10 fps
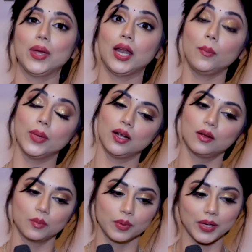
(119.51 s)
मेरा
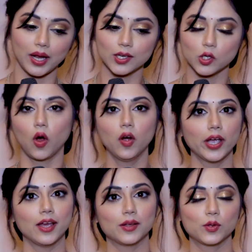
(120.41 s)
मेरा मेरा एक
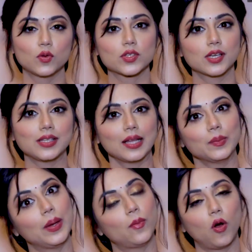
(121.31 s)
डॉग है तो उसके साथ
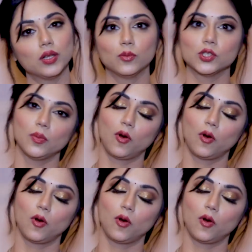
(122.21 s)
मैं बहुत मुझे